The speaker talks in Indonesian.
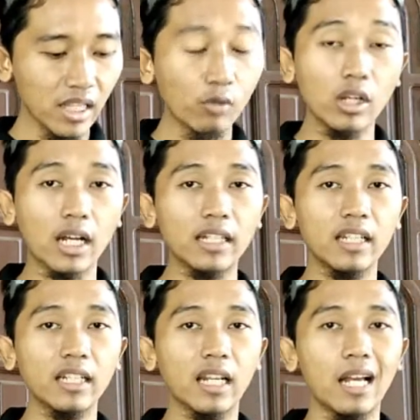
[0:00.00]
Yang gunakan
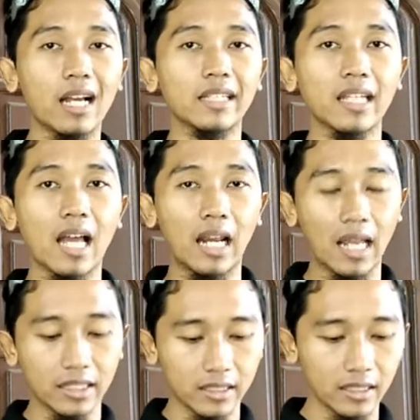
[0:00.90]
ini adalah kaca
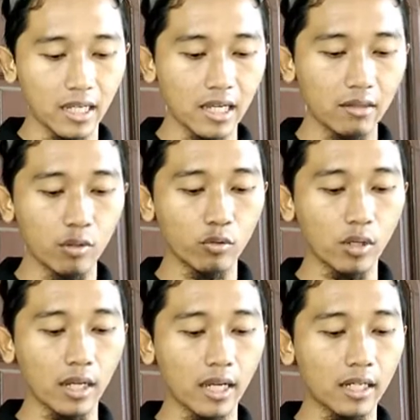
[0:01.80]
alasnya
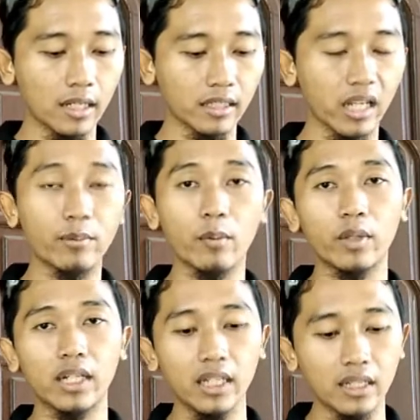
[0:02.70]
menggunakan kaca
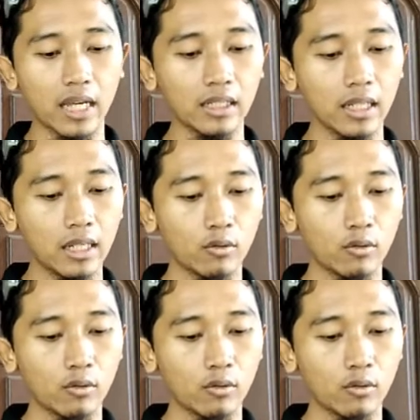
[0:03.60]
5 mili Dan